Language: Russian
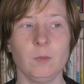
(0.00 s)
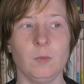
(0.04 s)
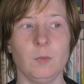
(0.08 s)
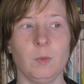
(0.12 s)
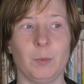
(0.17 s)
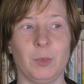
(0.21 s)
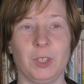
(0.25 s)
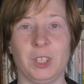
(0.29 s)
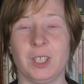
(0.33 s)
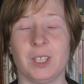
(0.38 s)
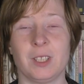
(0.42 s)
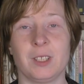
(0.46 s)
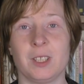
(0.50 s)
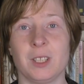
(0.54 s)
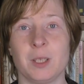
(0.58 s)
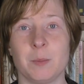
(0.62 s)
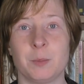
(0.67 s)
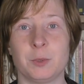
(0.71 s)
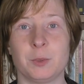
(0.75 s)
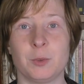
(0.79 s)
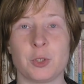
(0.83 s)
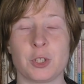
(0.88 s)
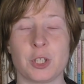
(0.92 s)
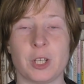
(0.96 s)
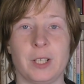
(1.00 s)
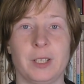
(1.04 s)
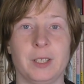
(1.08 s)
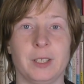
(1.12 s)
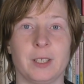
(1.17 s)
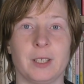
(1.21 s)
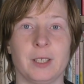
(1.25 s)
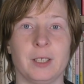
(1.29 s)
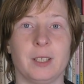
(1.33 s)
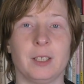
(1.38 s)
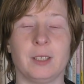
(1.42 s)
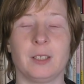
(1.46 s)
Мы никогда не получали
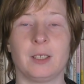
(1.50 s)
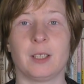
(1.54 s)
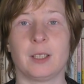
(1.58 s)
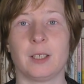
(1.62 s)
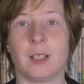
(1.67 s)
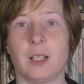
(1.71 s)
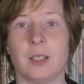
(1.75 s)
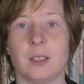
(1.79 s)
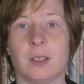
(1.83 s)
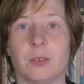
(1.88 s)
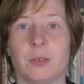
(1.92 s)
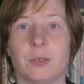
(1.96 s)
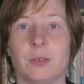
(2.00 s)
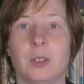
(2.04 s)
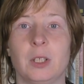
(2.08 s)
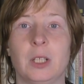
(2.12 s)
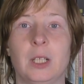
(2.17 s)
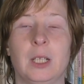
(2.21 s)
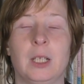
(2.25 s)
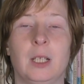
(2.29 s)
никаких донатов